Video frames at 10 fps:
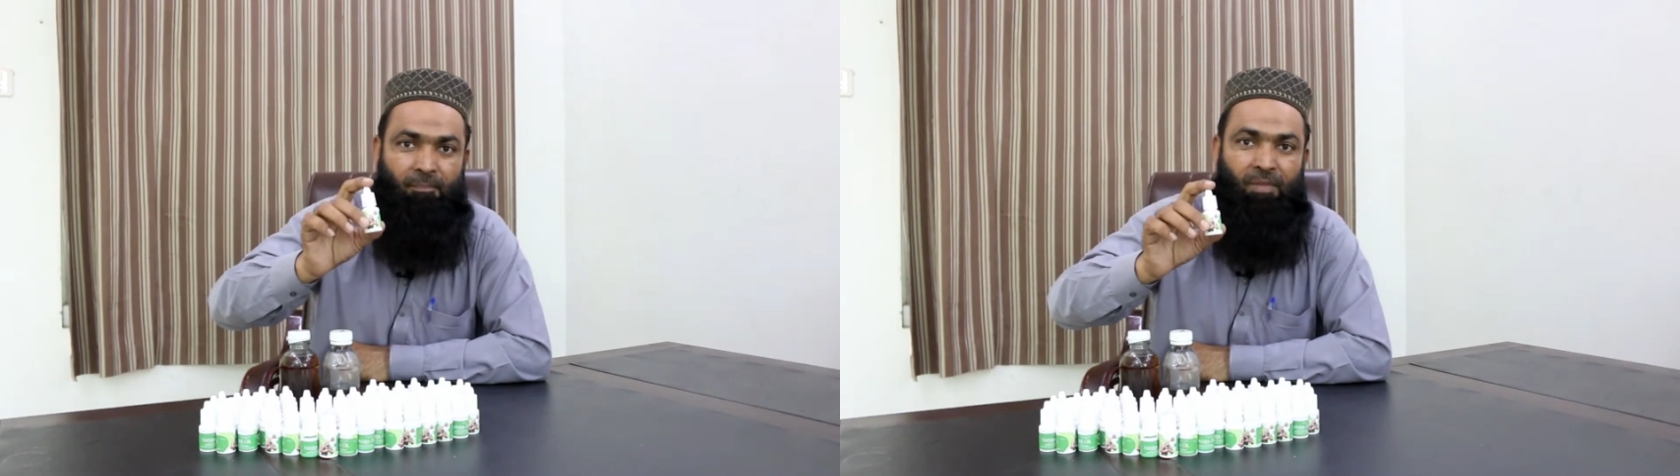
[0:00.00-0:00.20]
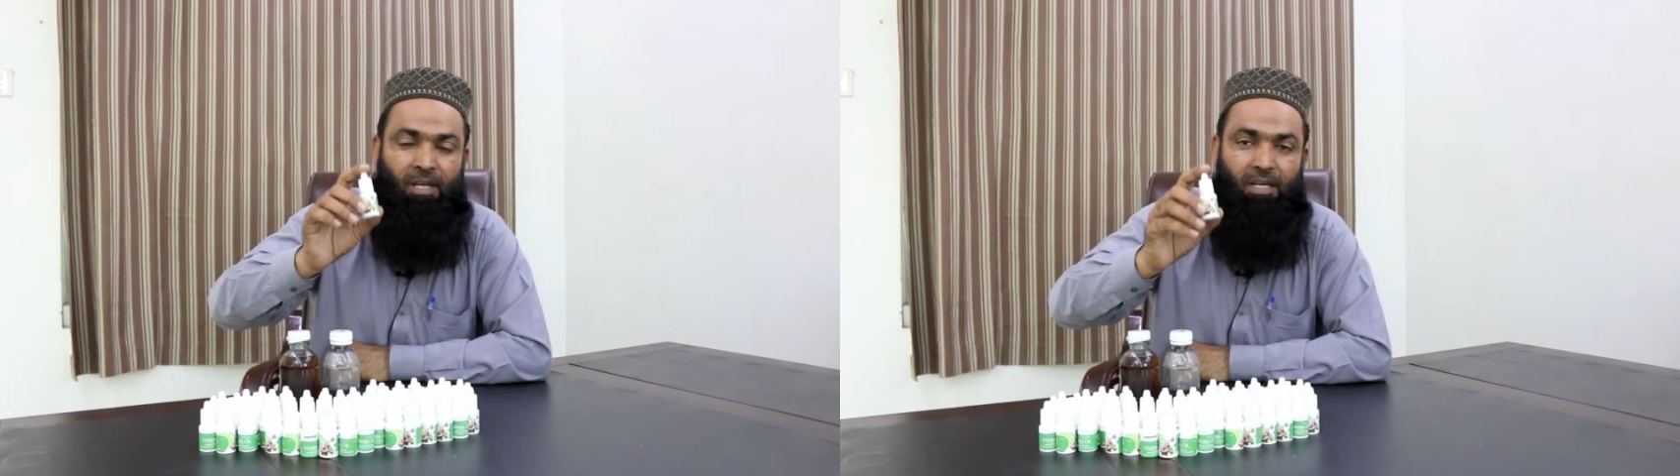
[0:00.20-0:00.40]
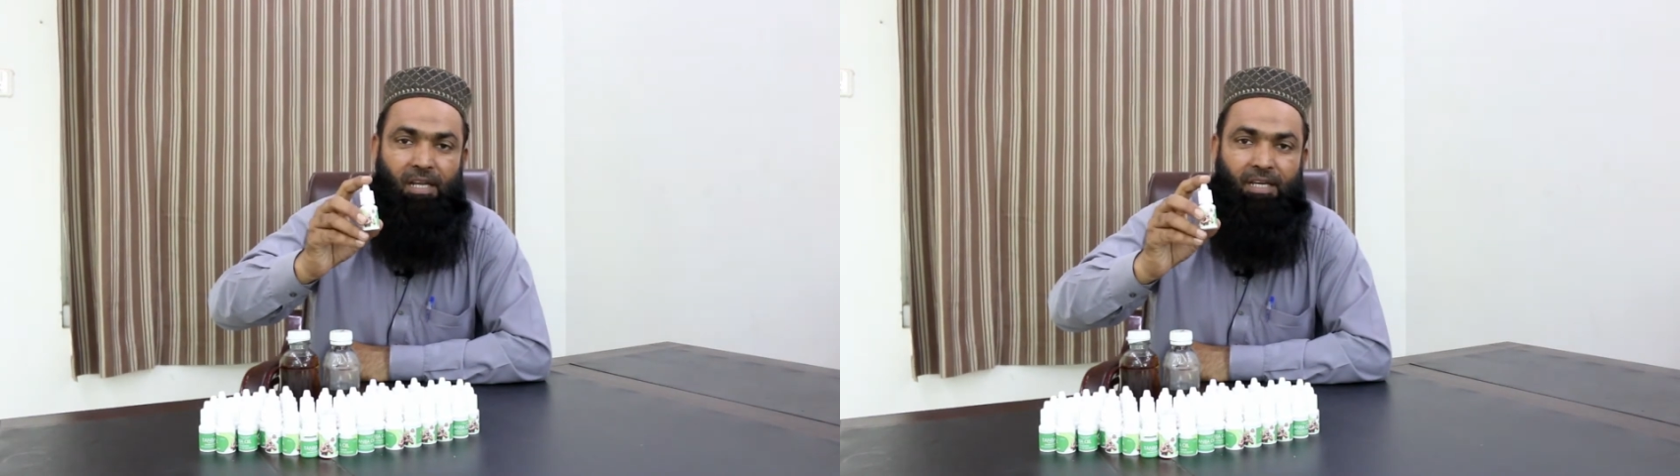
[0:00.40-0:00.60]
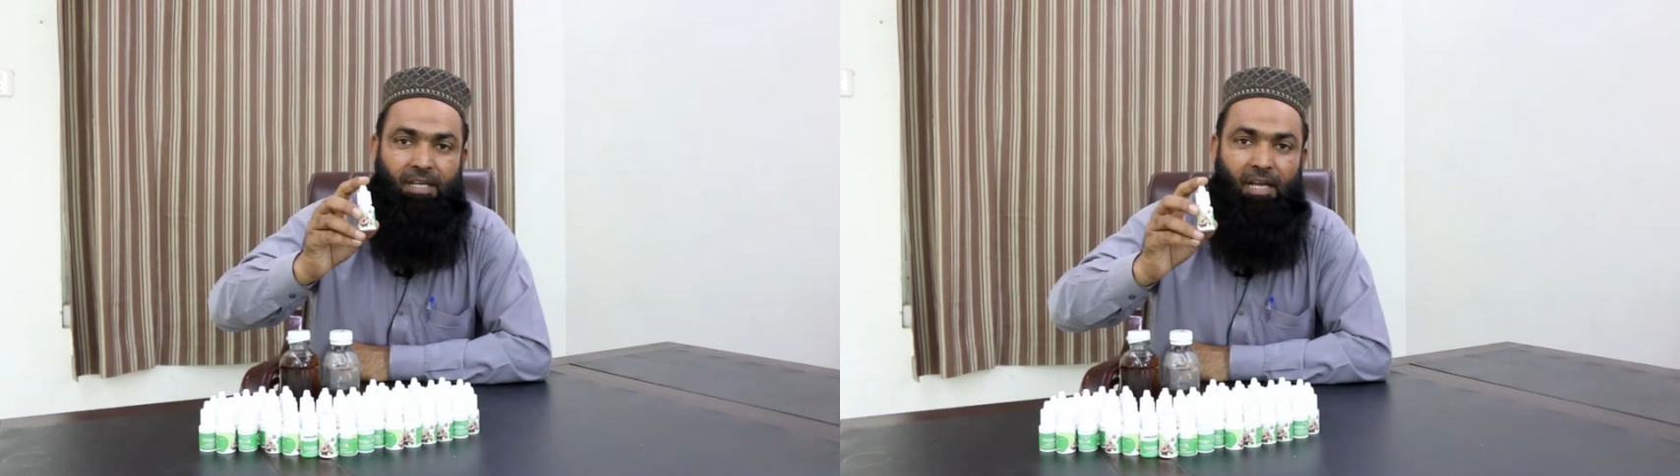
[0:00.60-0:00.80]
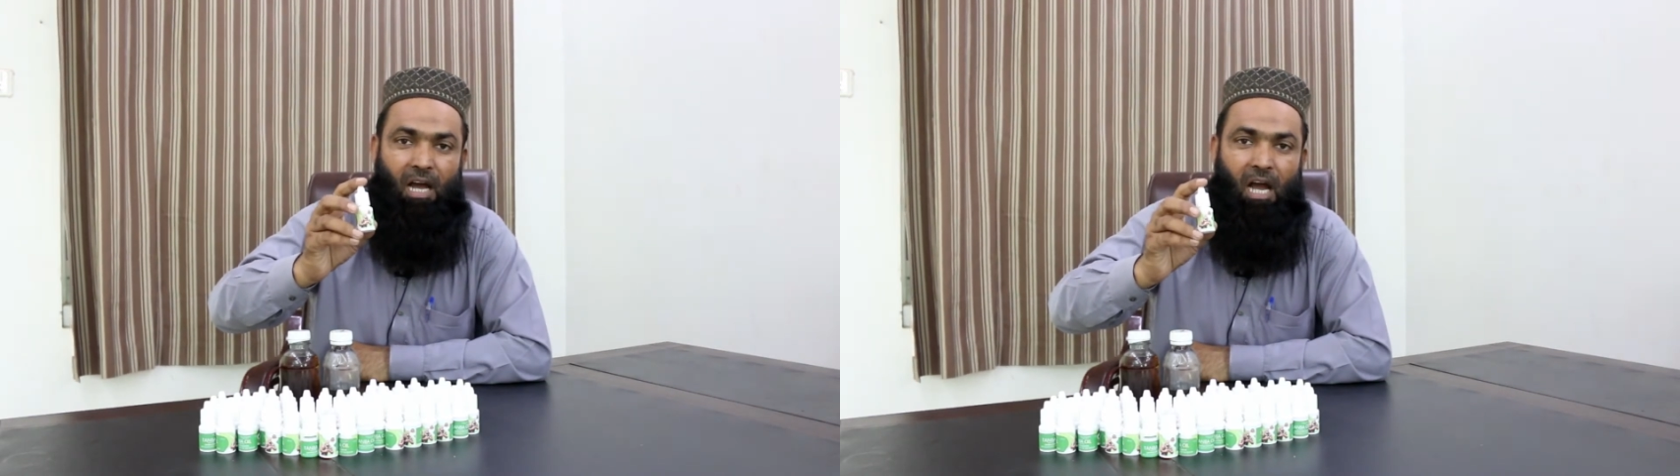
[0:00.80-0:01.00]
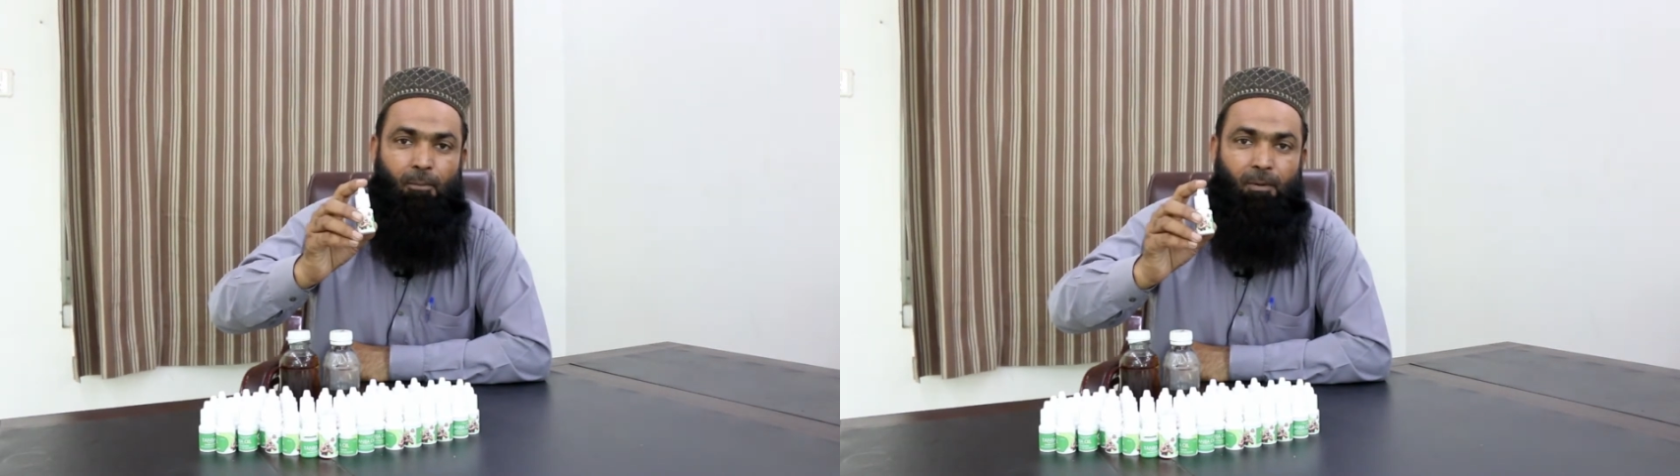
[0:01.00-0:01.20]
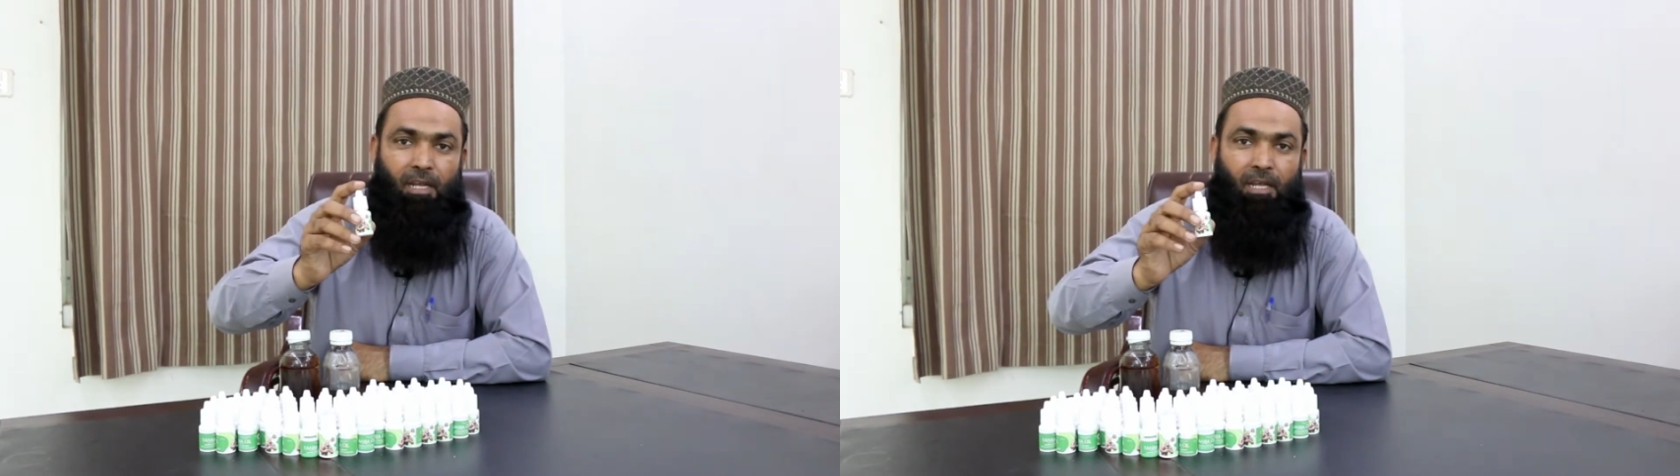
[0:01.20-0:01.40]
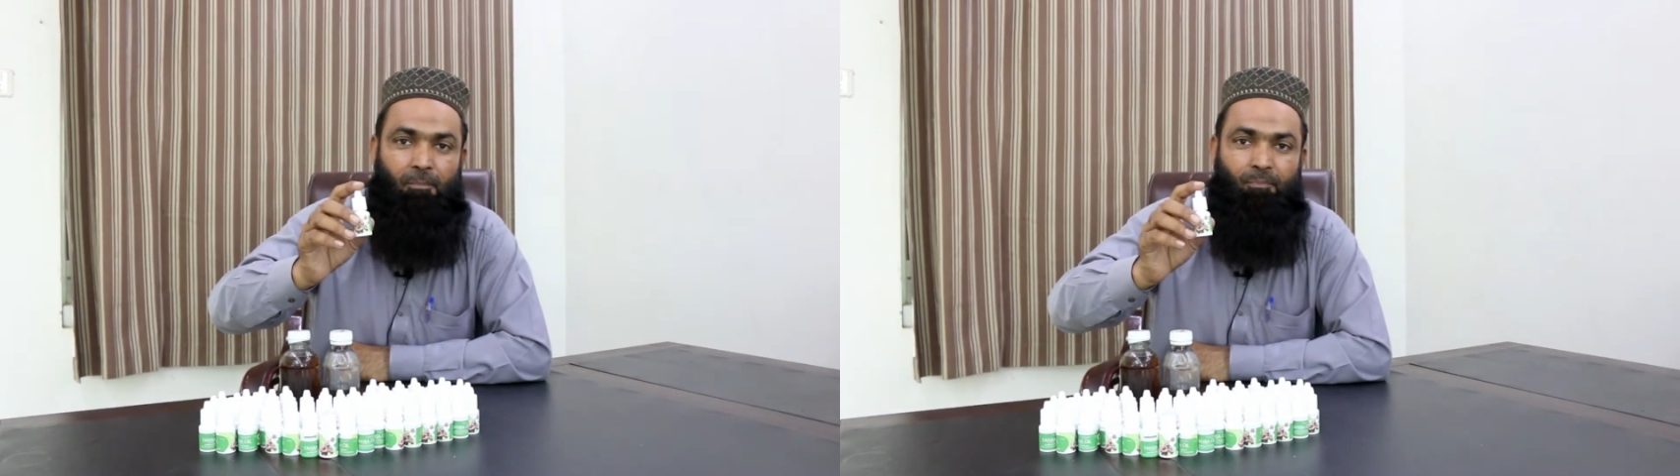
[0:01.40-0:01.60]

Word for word: है लेकिन आपने